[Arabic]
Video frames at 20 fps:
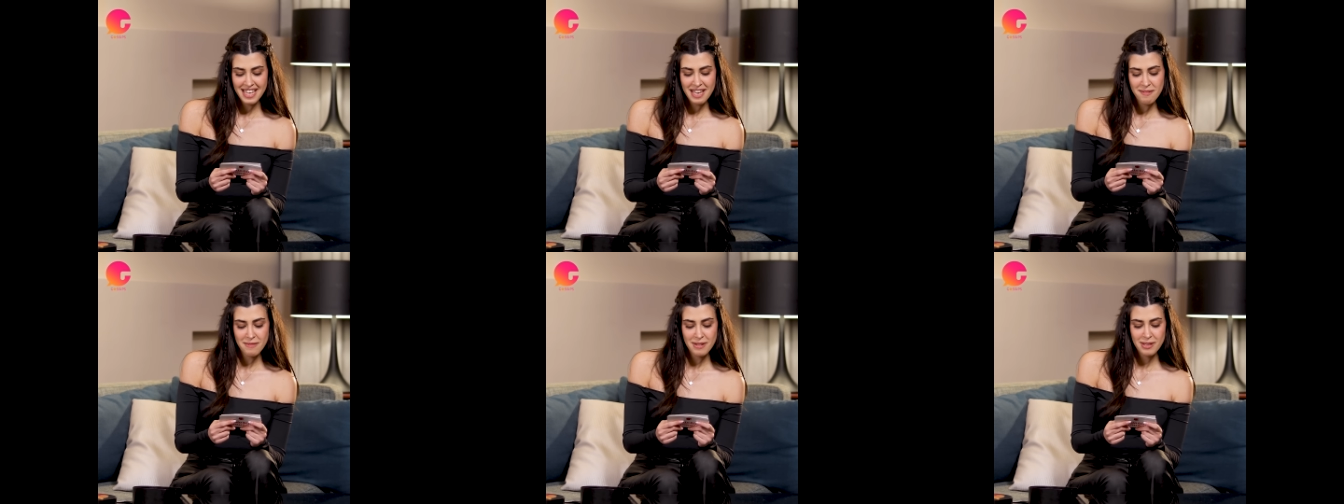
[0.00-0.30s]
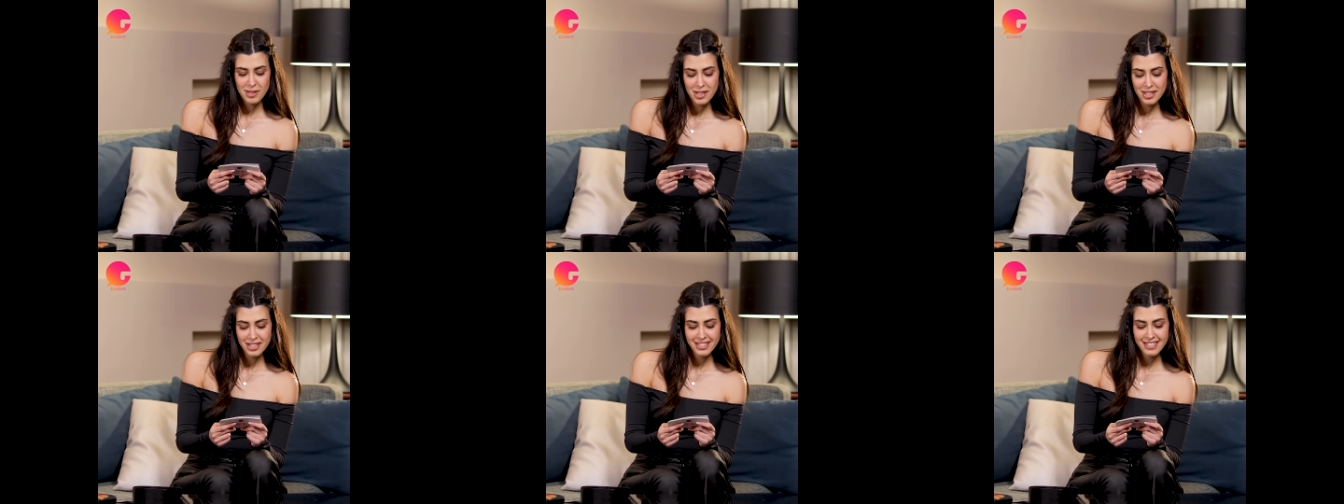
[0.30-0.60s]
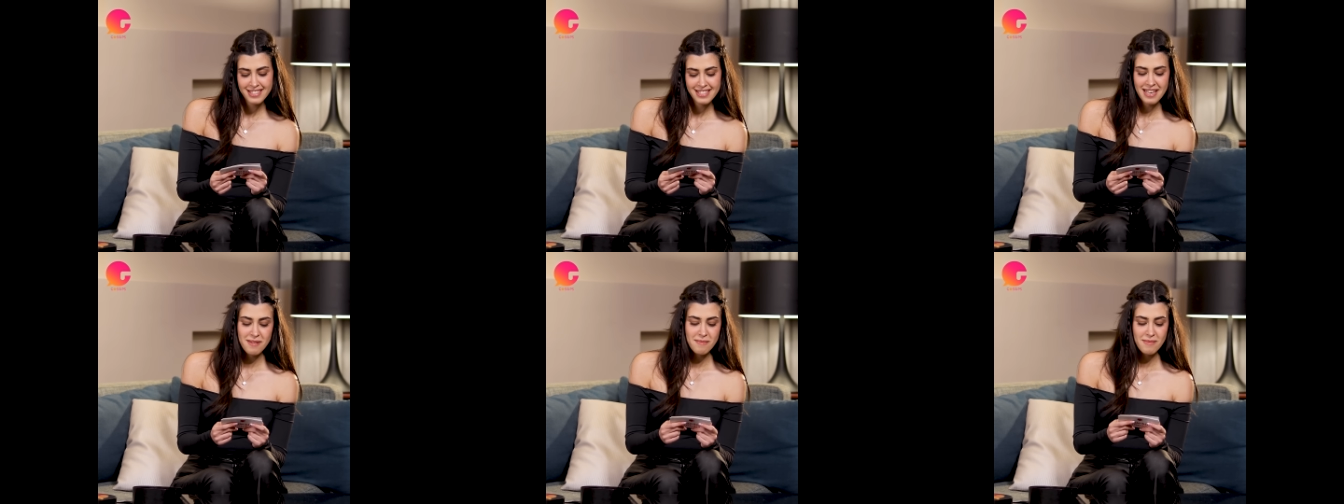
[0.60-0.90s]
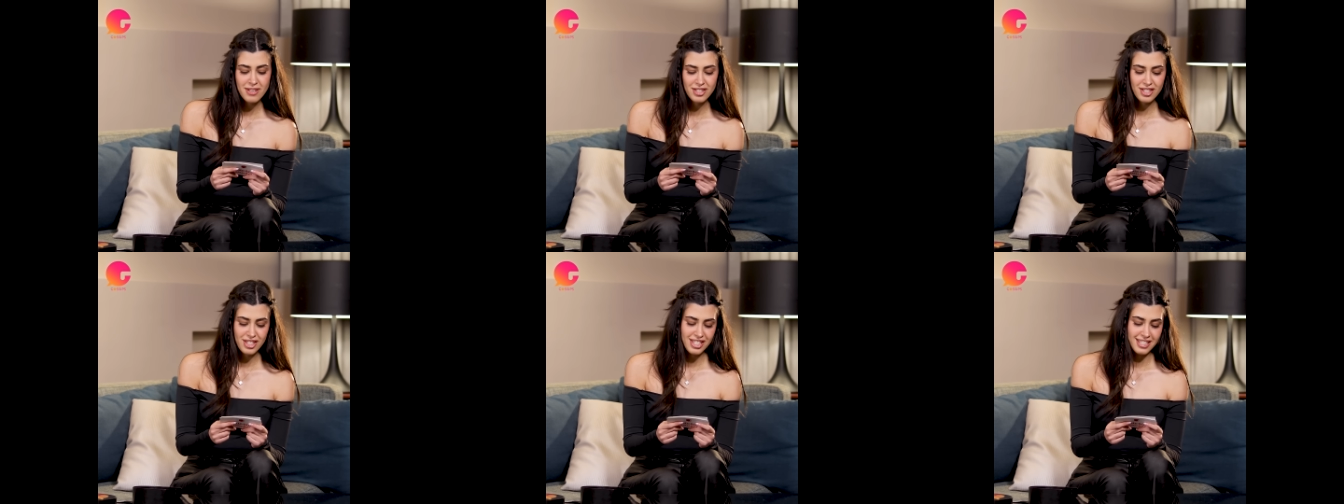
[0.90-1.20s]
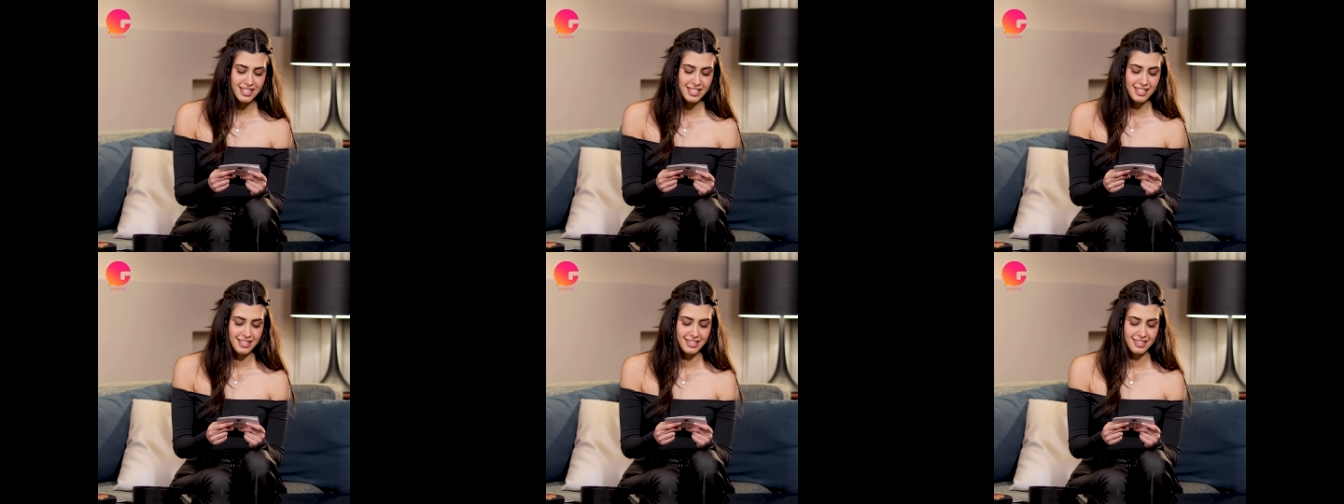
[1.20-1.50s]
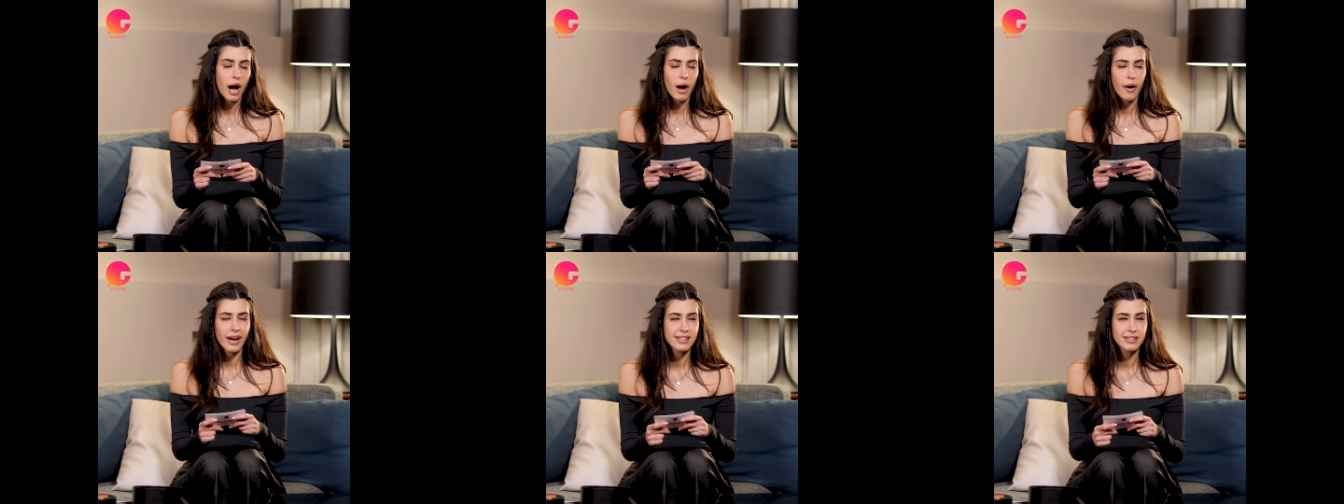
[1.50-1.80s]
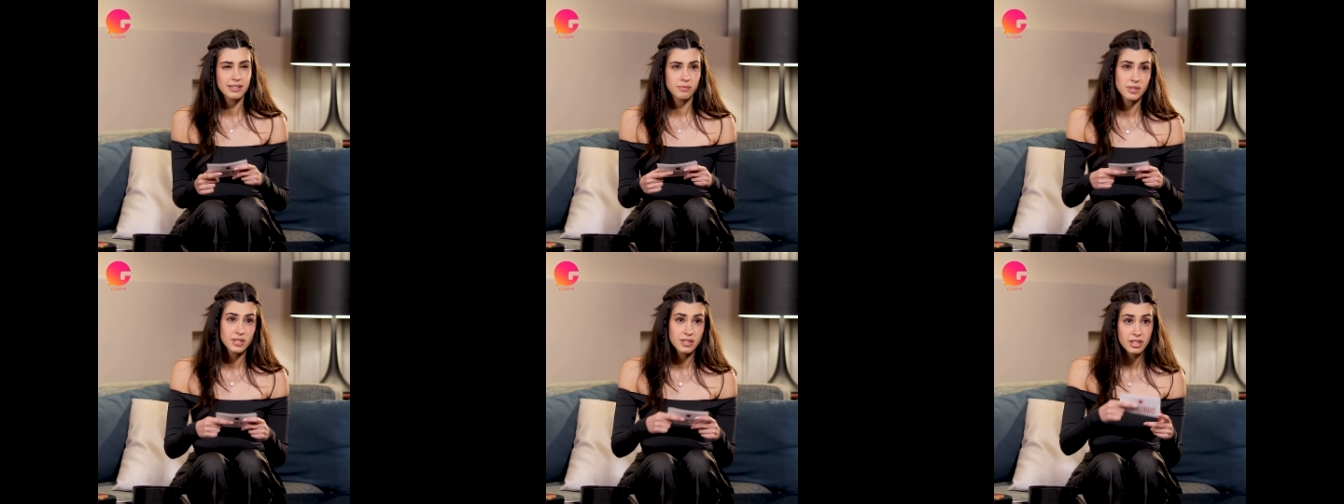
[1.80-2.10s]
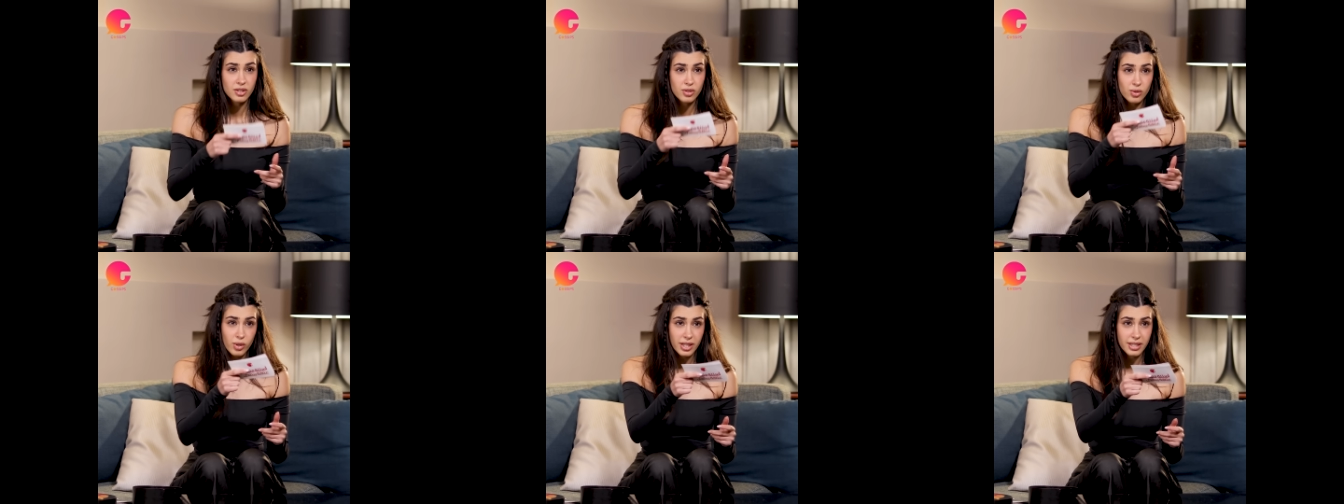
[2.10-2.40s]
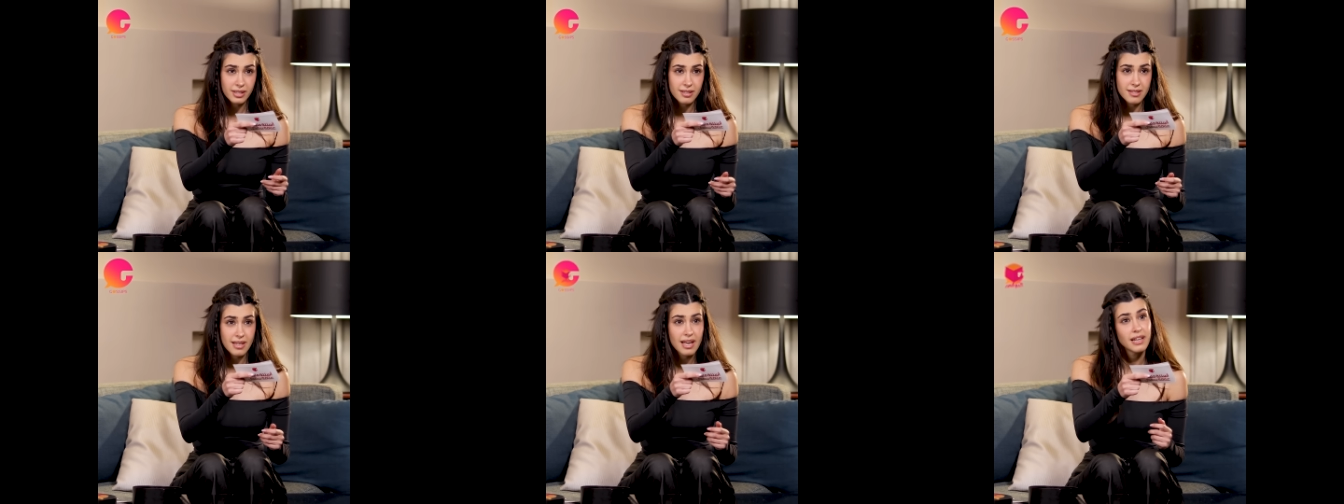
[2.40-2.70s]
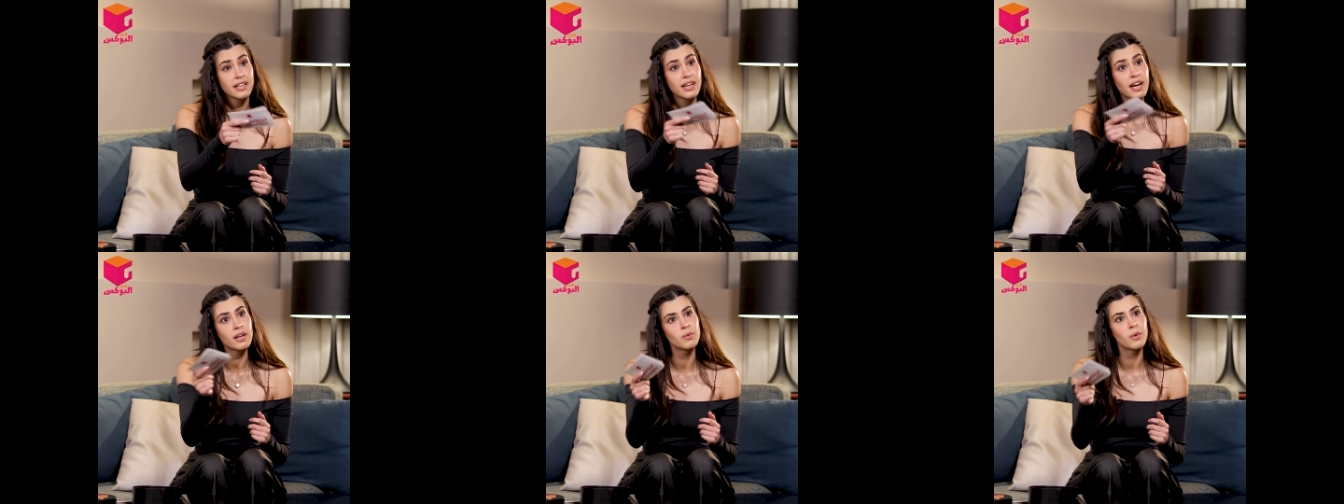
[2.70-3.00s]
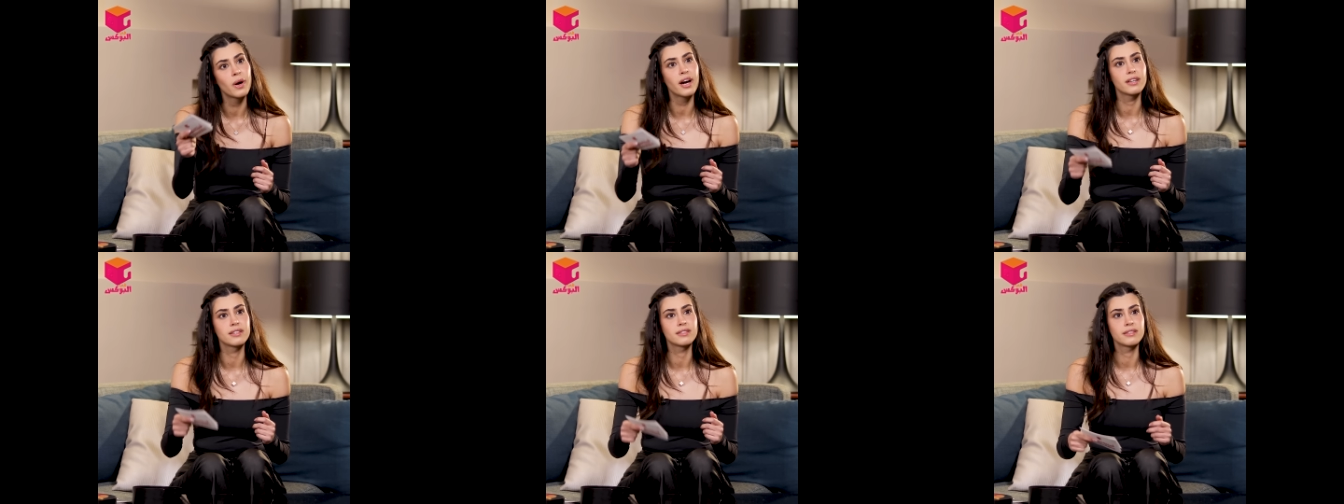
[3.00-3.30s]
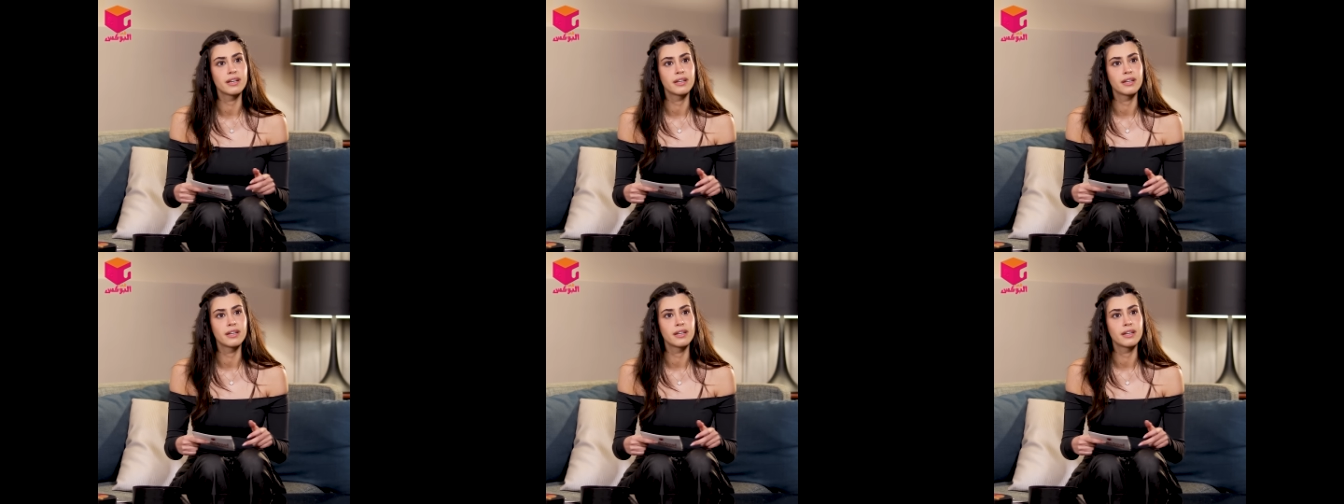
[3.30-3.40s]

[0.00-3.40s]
زي ما رحتي زي ما جيتي عادي بتقدري تروحي تساليه عن واحد